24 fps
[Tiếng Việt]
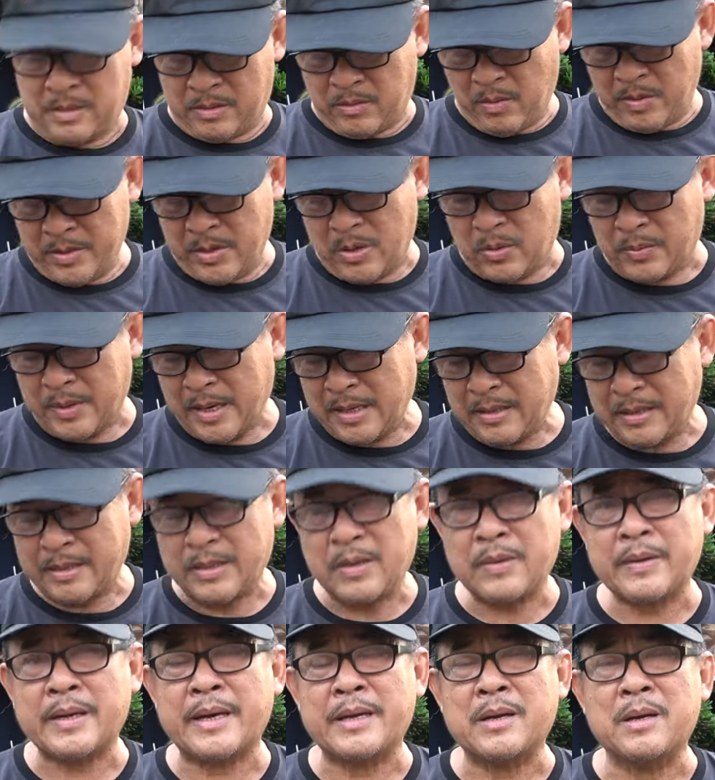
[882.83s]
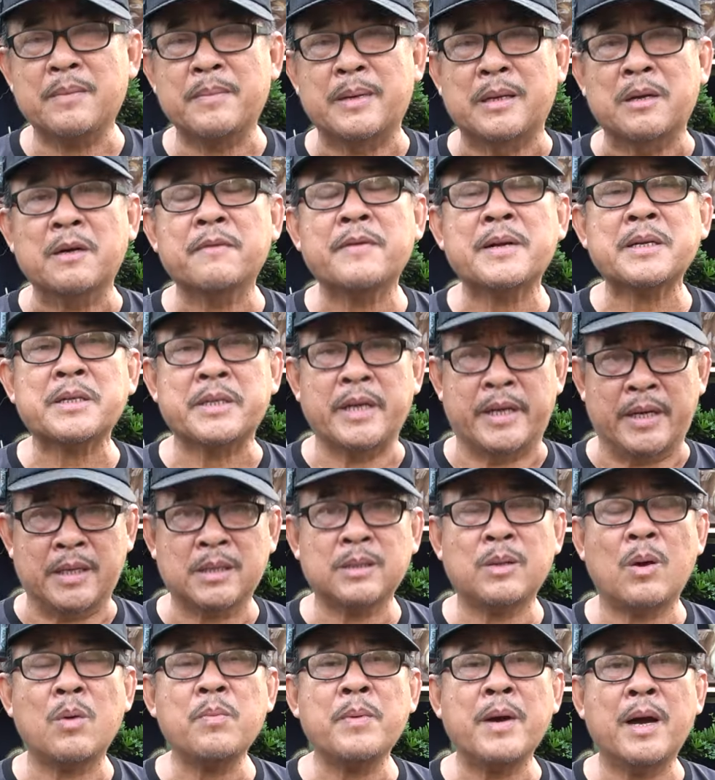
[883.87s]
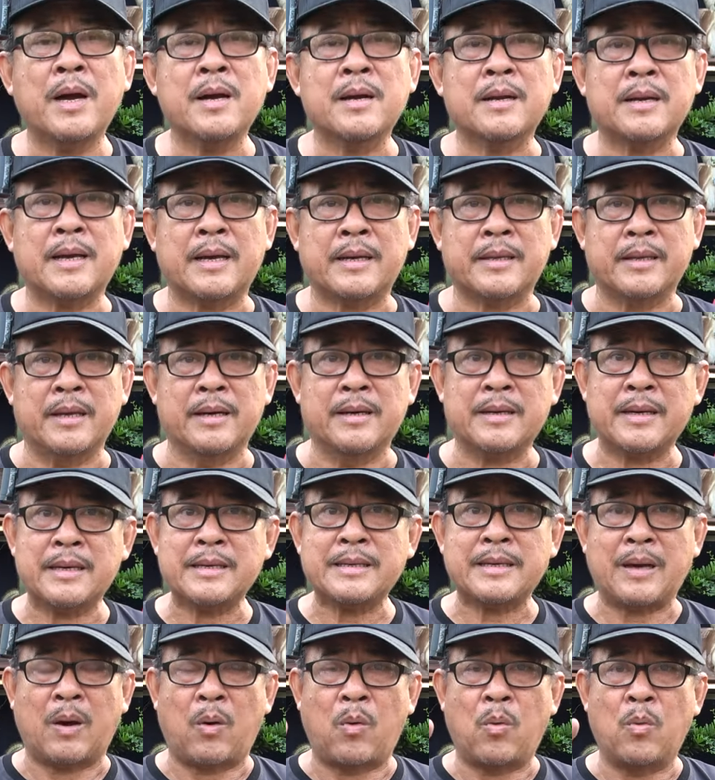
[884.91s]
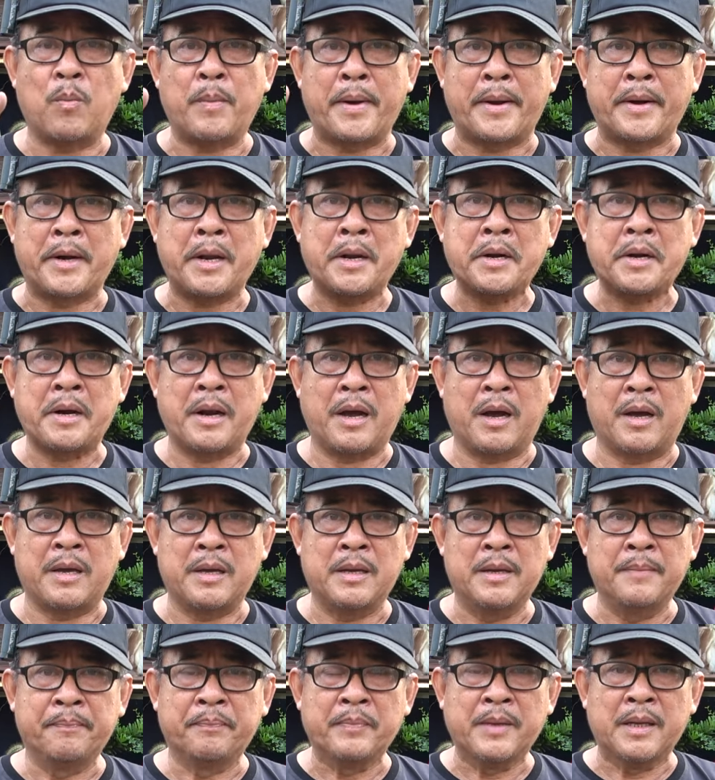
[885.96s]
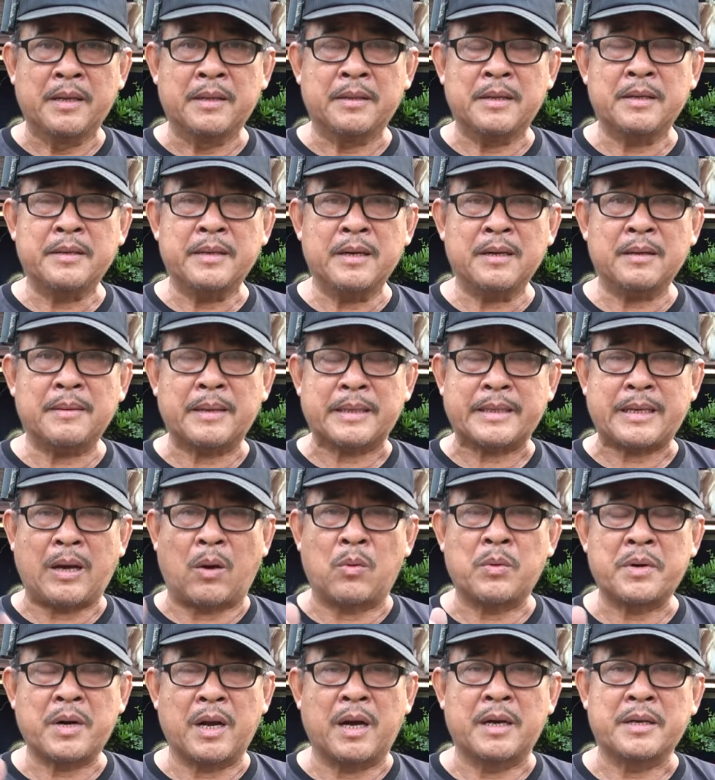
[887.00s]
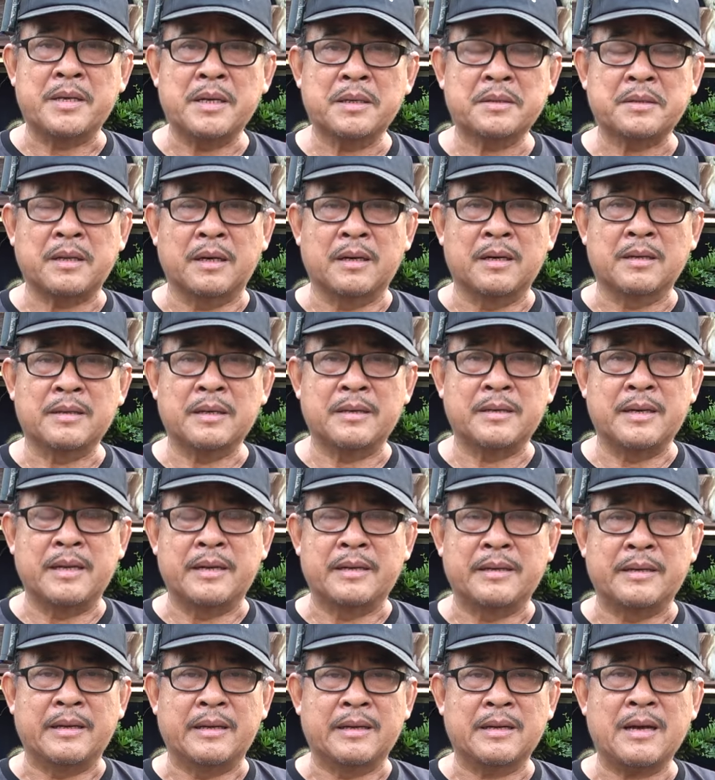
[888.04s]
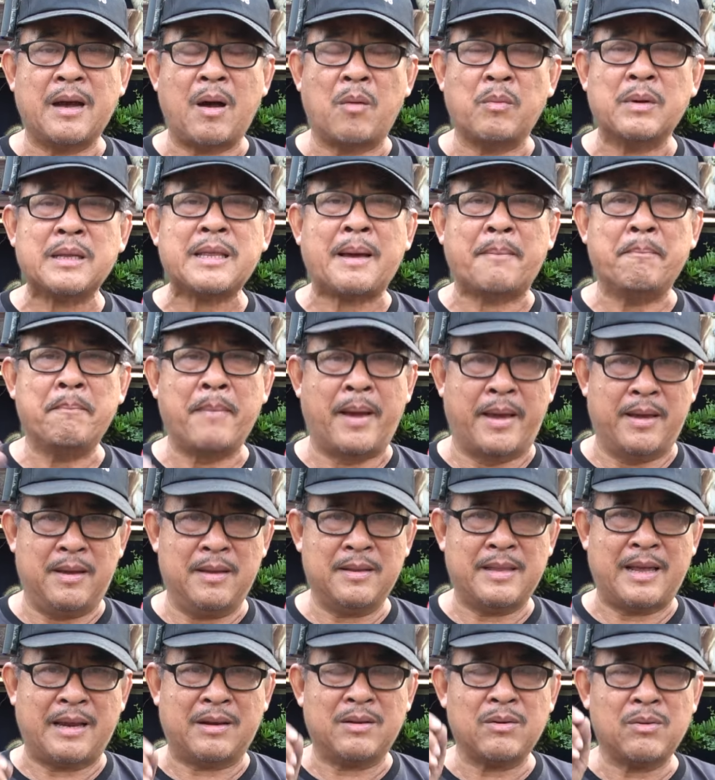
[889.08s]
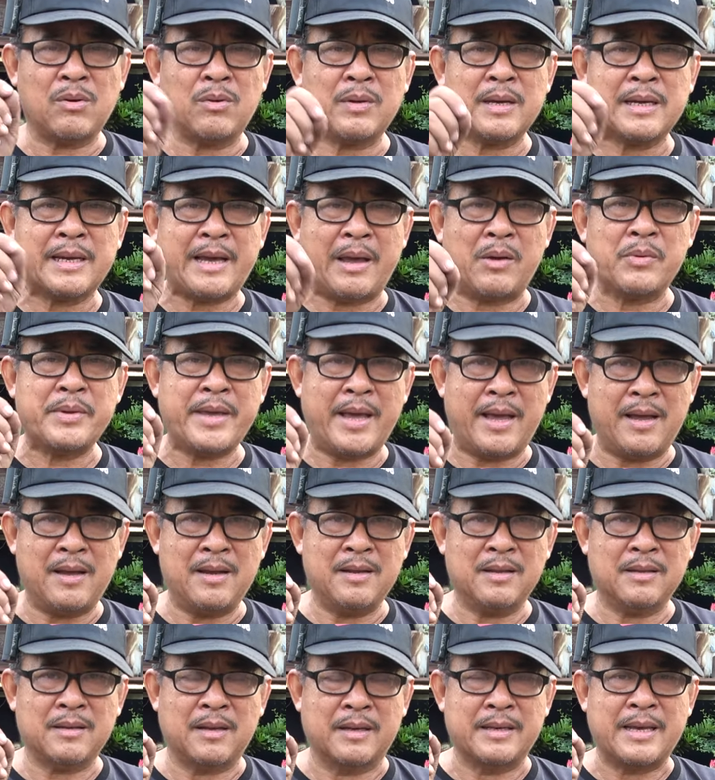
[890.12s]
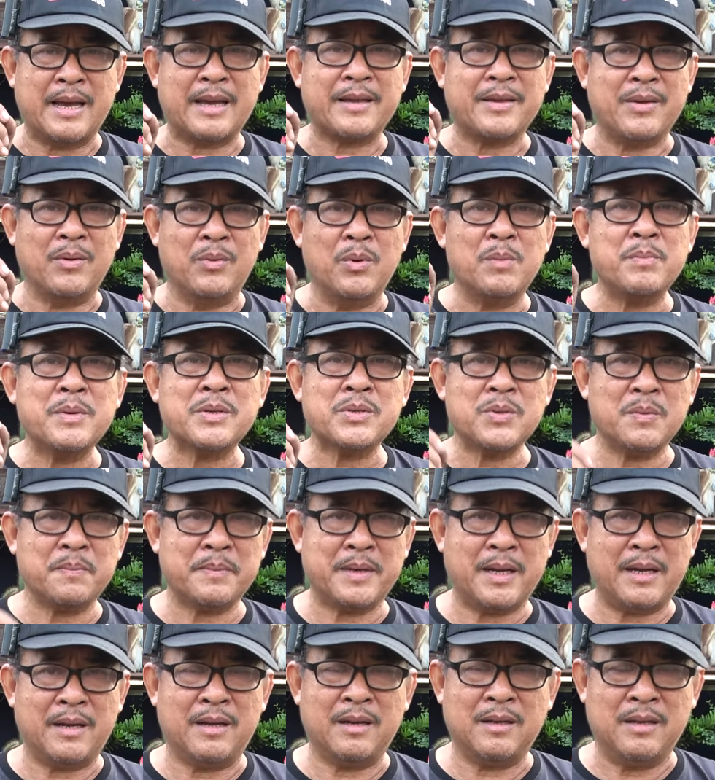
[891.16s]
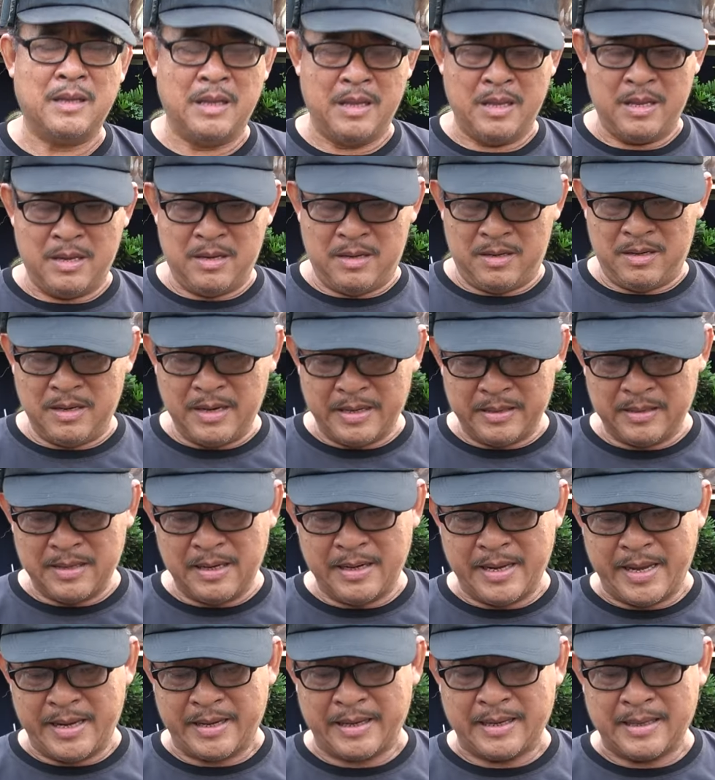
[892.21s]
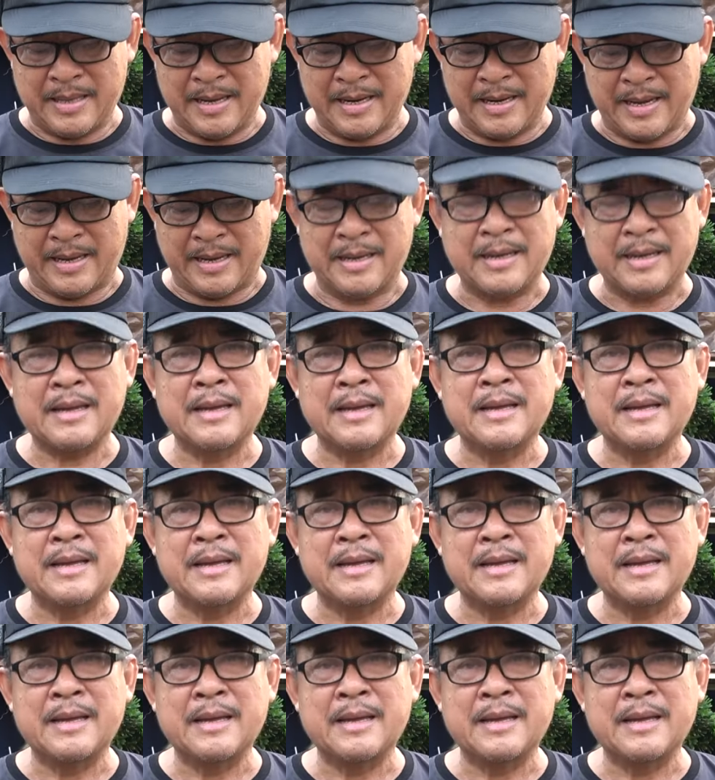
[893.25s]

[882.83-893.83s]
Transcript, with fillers: có nhiều đất để cho cây của mình nó phát triển tốt hơn là những cái chậu mà nó rời thứ nhất là chậu rời dưới tượng thì nhìn thì nó không có thẩm mỹ tại nó có cái keo dán thời gian nhiều lúc nó xuất ra nó, nó liền như thế này